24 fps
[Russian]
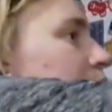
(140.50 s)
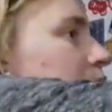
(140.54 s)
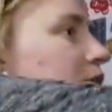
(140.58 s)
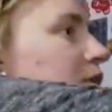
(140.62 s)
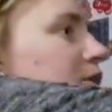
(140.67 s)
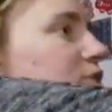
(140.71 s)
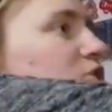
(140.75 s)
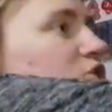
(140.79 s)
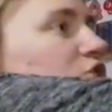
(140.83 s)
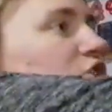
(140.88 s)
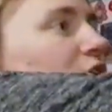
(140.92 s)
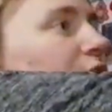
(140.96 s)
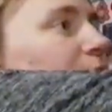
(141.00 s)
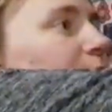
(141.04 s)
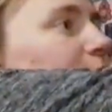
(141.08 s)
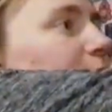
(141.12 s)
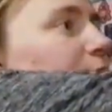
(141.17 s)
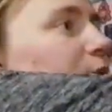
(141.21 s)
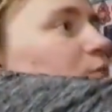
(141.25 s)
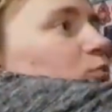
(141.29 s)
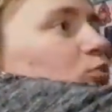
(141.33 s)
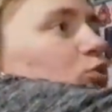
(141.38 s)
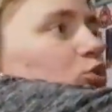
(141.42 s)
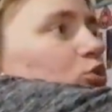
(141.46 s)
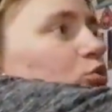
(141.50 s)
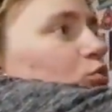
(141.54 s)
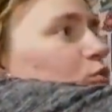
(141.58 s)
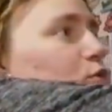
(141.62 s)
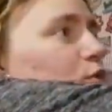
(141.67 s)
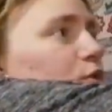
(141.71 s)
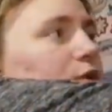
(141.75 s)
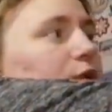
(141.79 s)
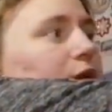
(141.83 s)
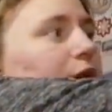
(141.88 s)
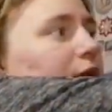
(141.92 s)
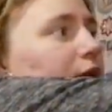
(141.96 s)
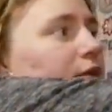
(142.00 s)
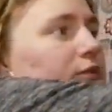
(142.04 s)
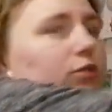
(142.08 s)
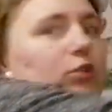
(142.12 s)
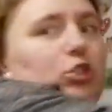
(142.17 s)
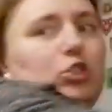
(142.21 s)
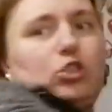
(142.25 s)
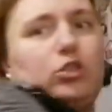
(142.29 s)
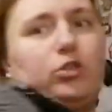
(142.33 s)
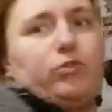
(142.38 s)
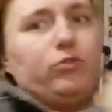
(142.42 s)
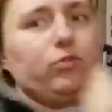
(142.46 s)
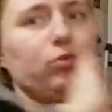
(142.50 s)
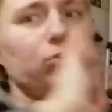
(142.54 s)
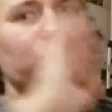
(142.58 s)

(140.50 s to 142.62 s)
У нас чай, потому что улетает вообще